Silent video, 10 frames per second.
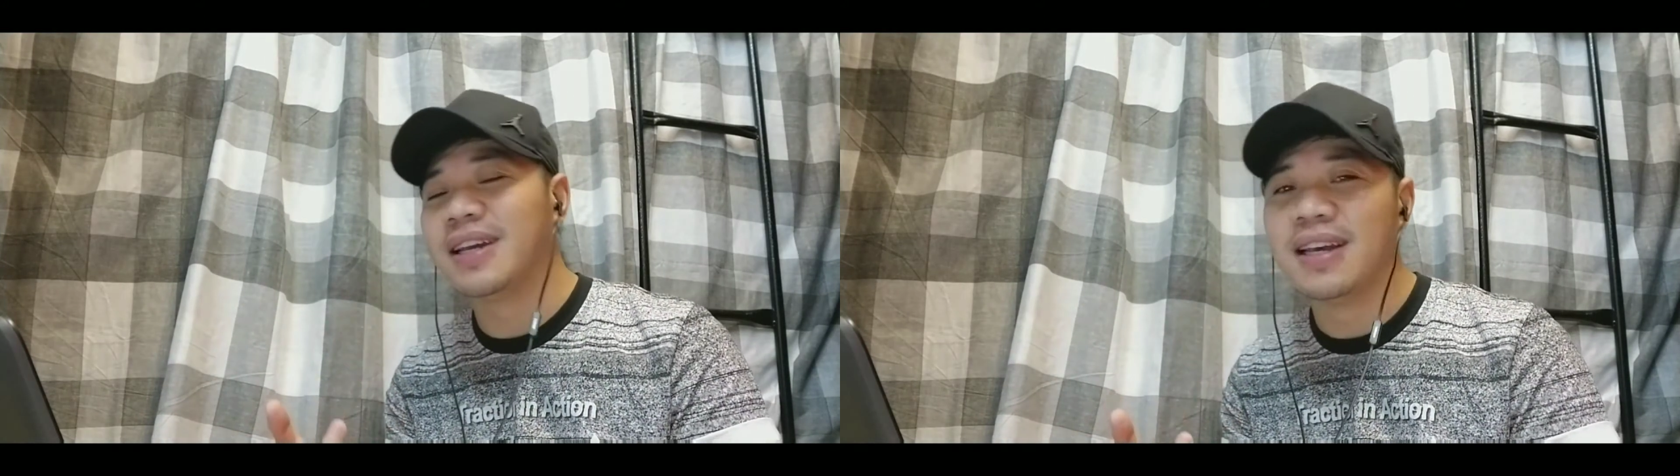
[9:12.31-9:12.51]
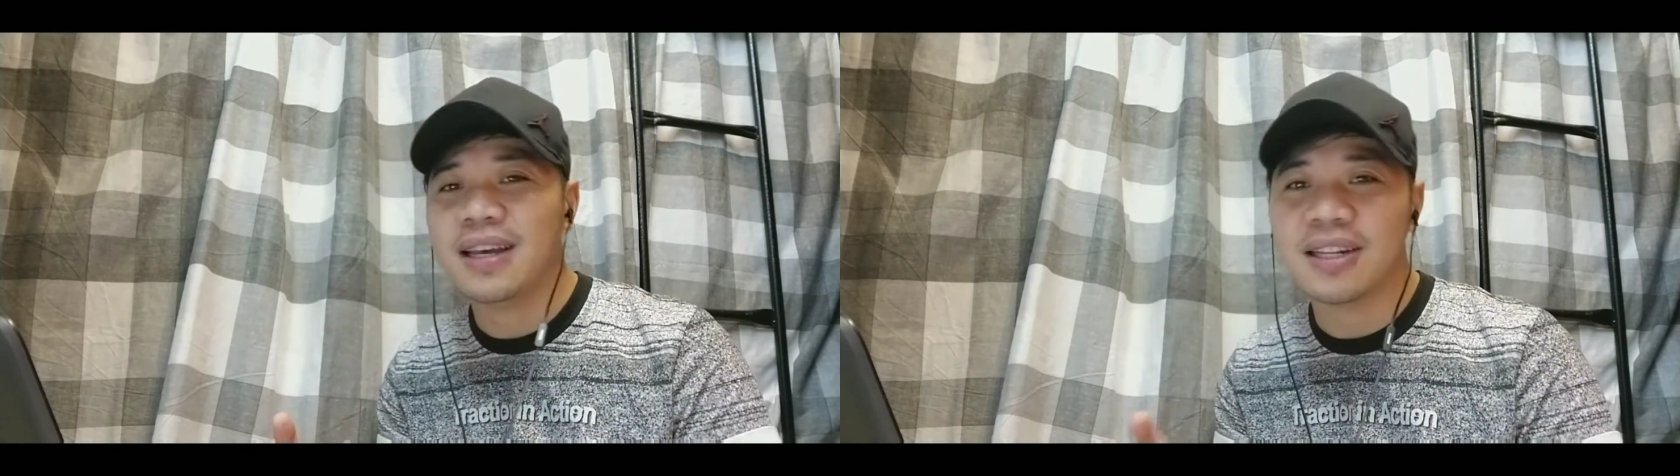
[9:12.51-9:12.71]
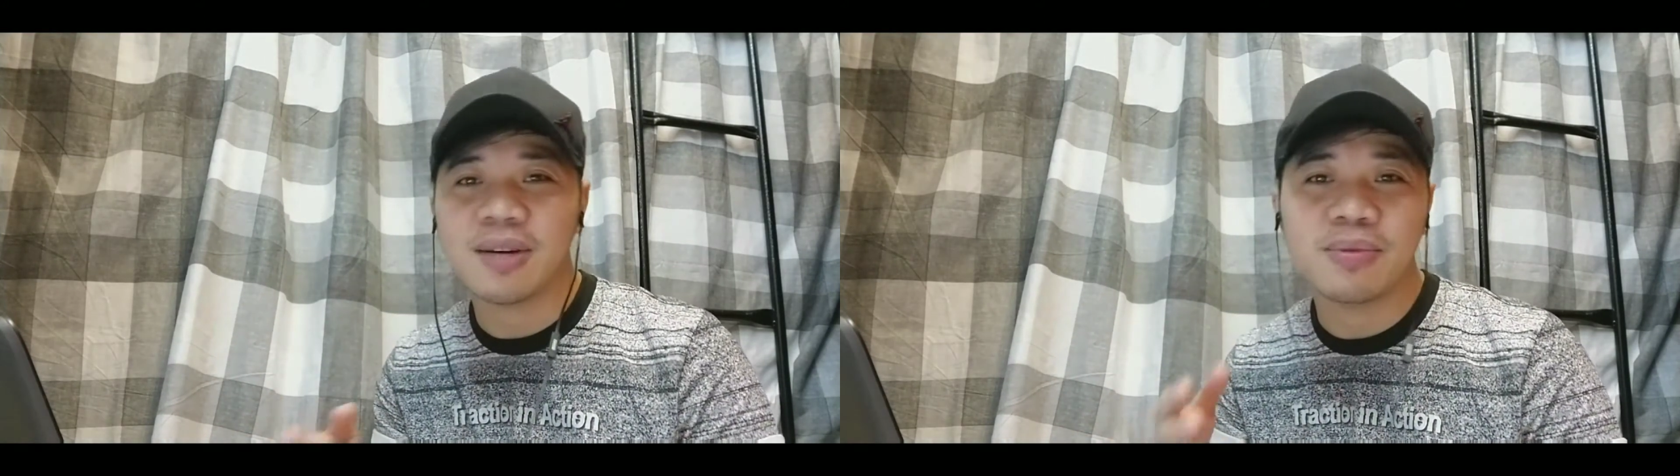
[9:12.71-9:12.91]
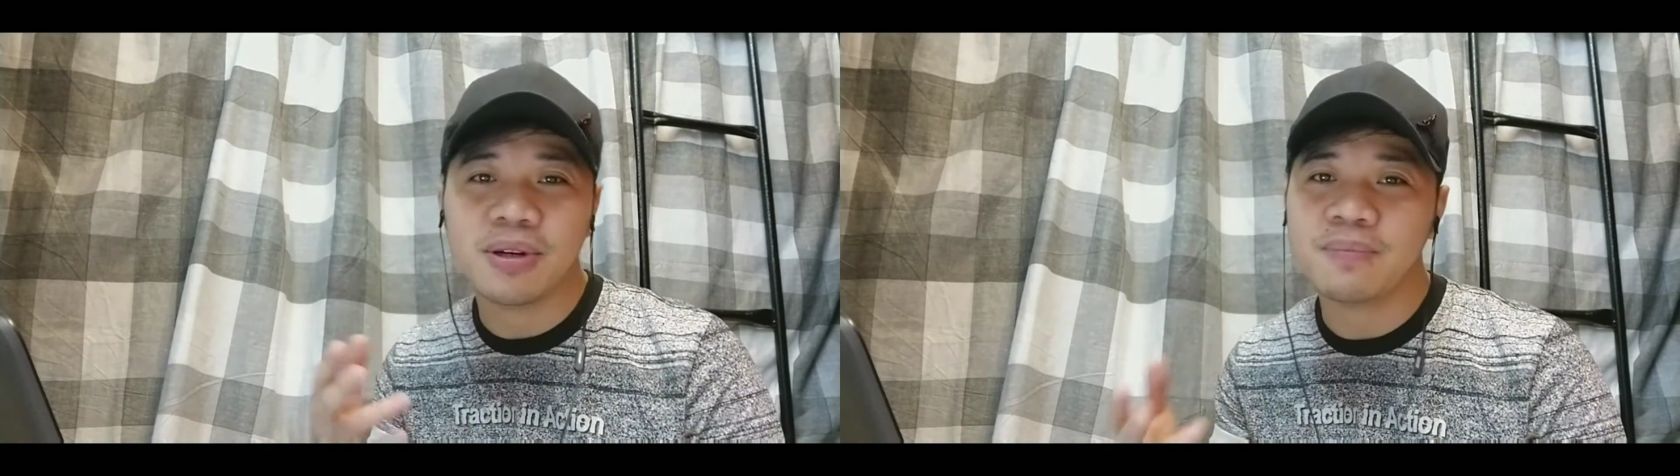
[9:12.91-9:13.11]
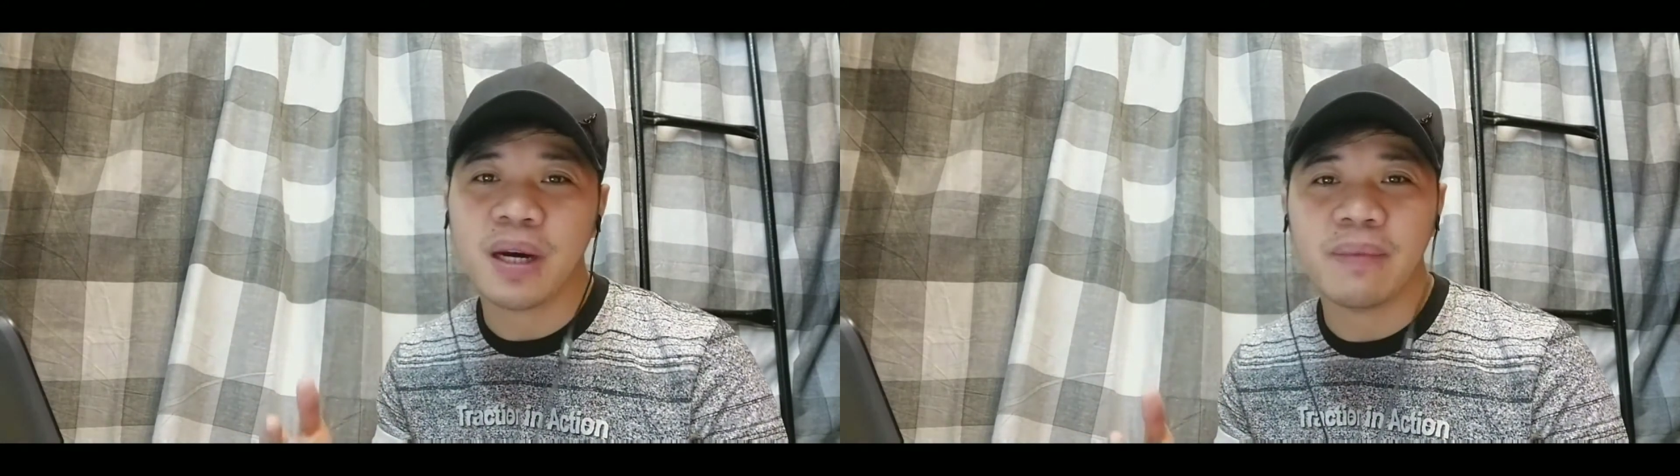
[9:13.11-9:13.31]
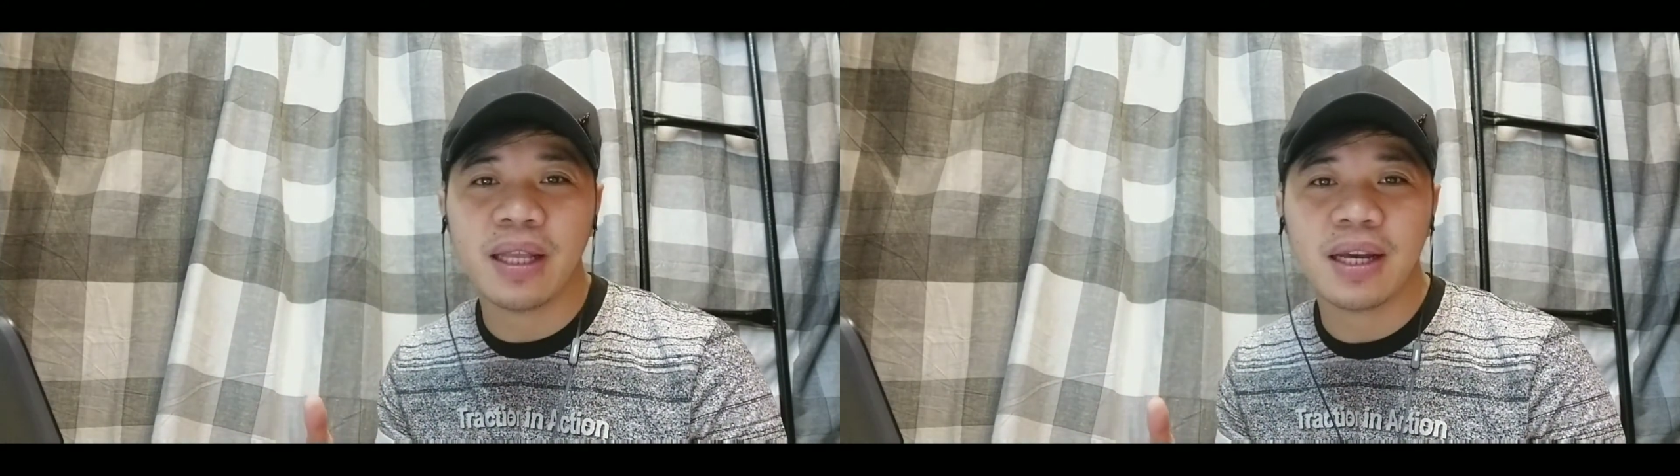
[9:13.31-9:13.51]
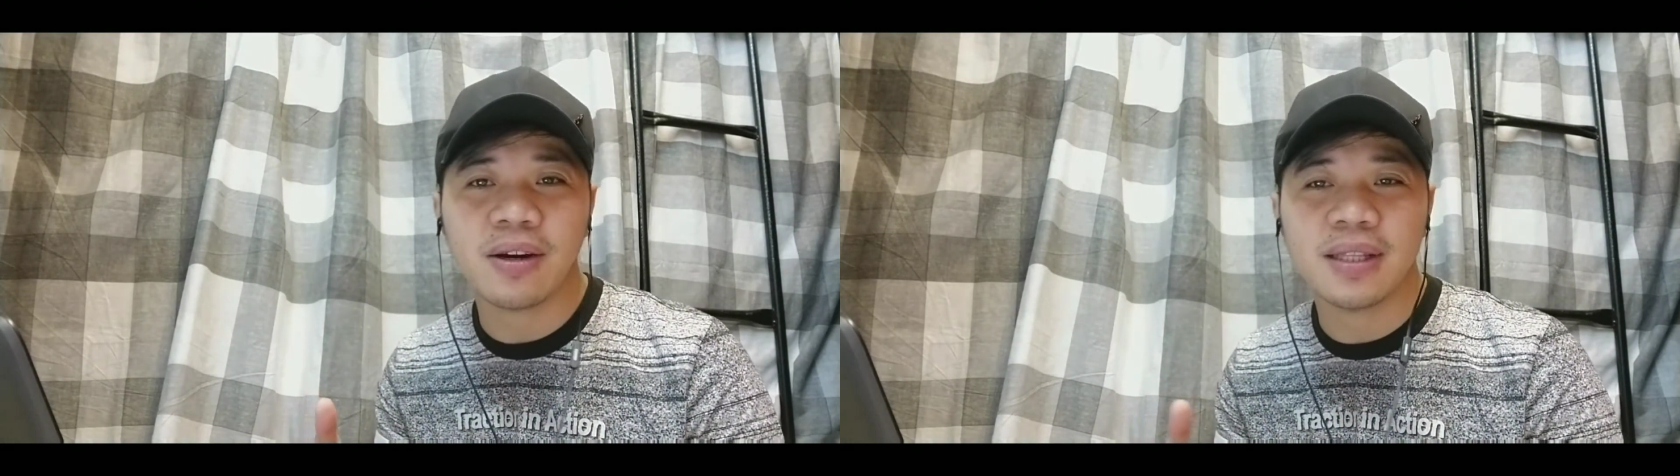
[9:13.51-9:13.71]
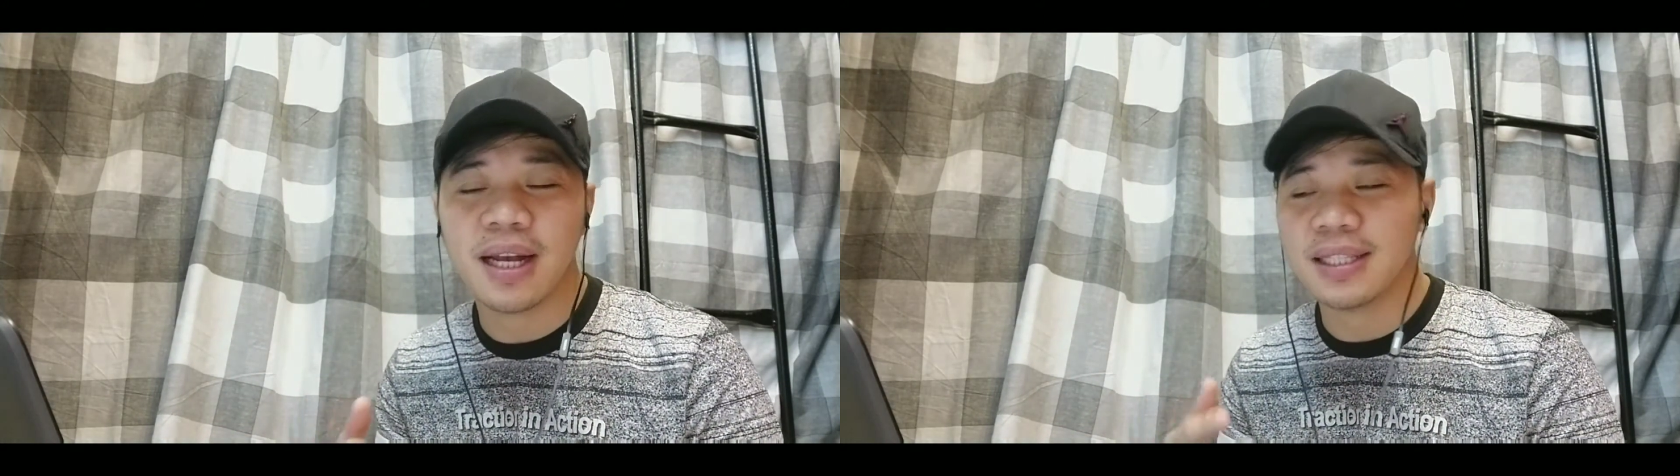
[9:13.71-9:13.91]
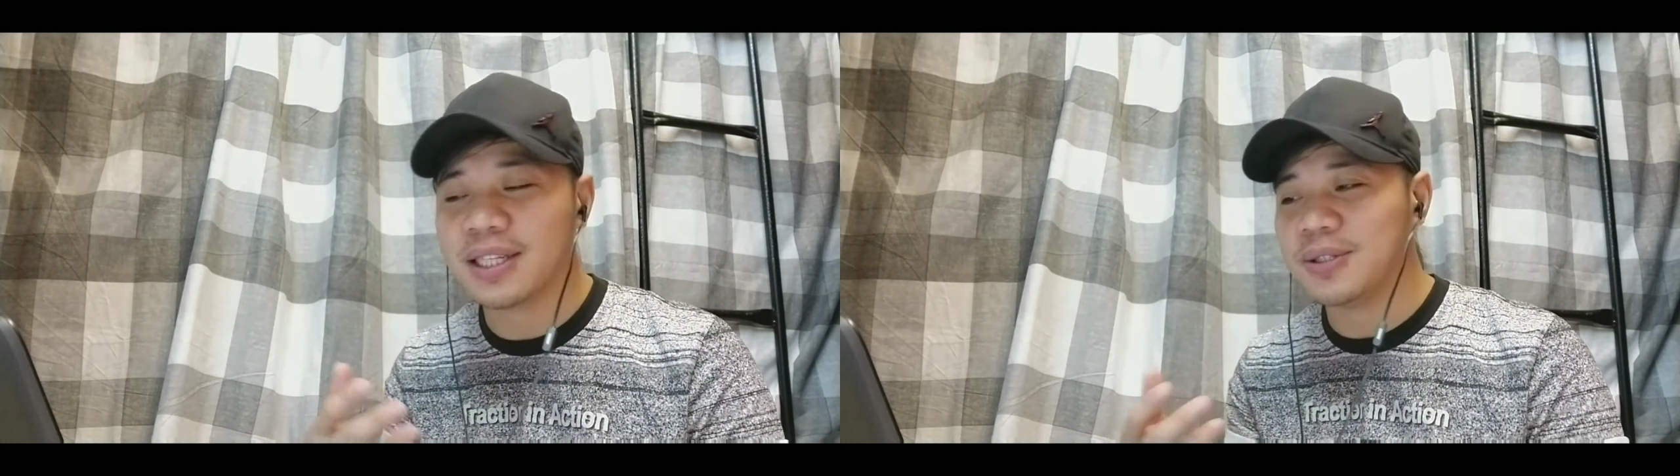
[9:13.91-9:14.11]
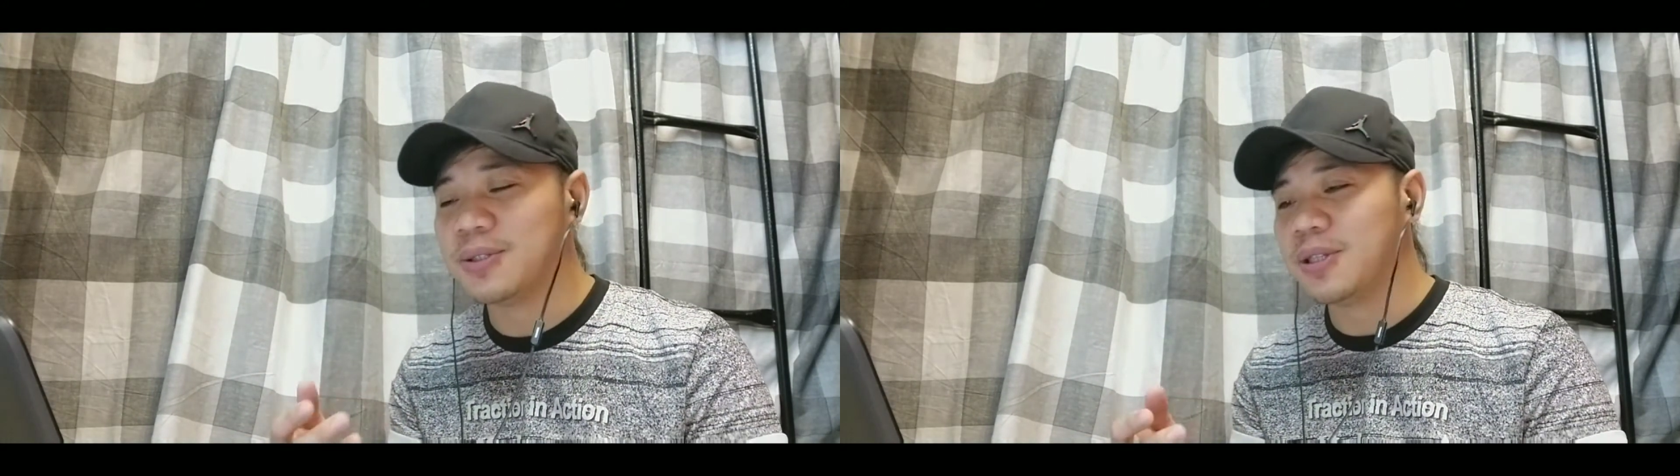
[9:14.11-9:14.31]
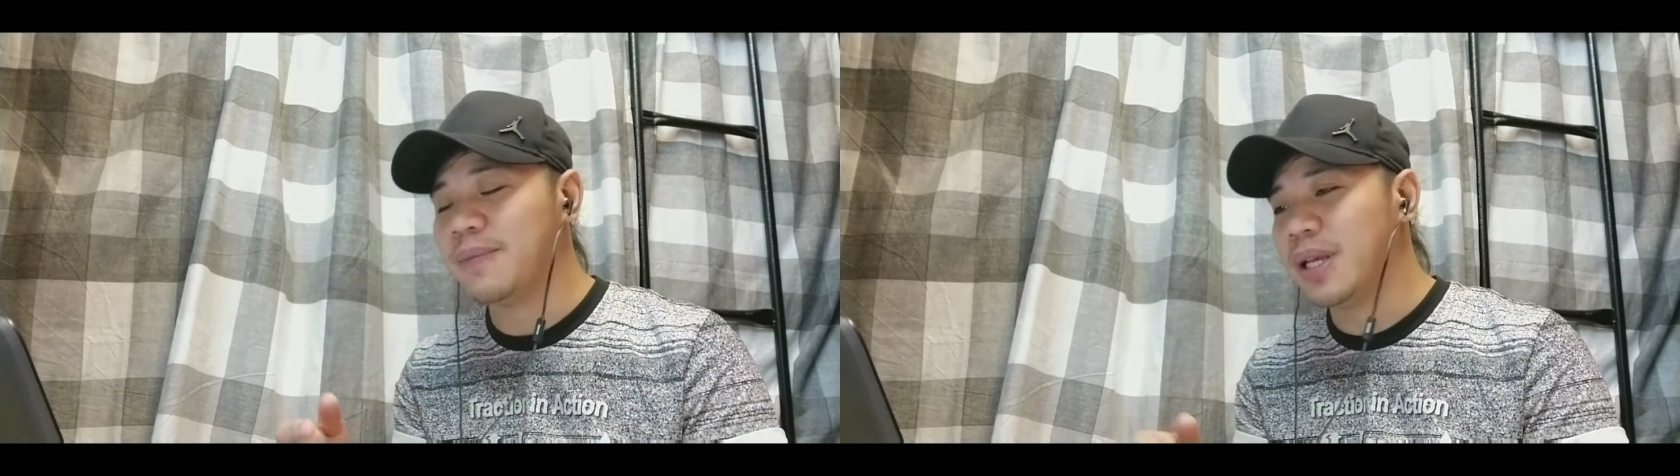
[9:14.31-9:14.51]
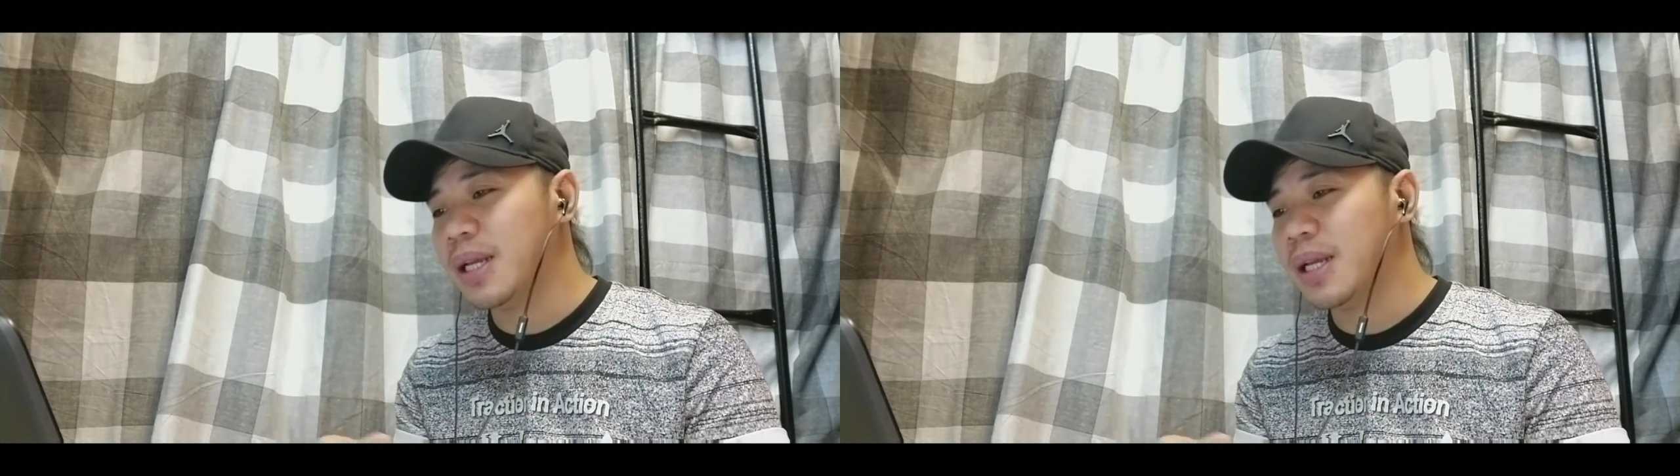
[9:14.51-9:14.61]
Na, nabuo ang pamilya ko dahil sa YouTube.